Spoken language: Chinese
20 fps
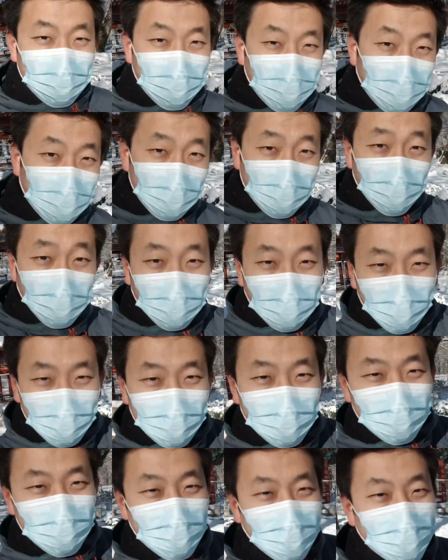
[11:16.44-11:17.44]
这个地
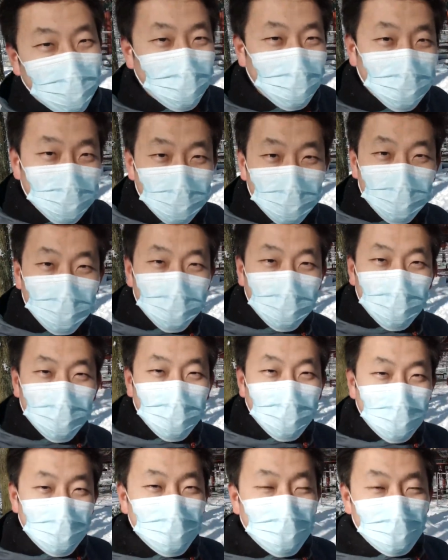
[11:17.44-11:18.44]
方来了无数
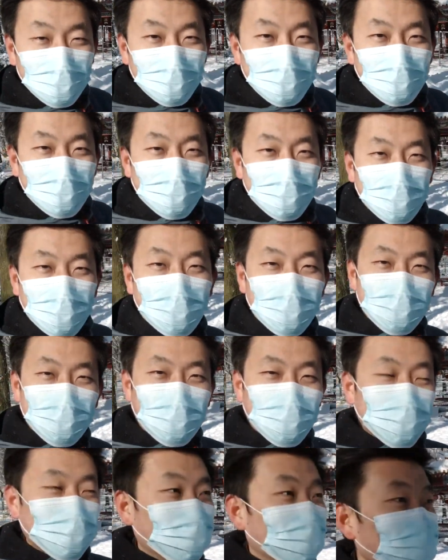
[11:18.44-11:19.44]
次了。 凉亭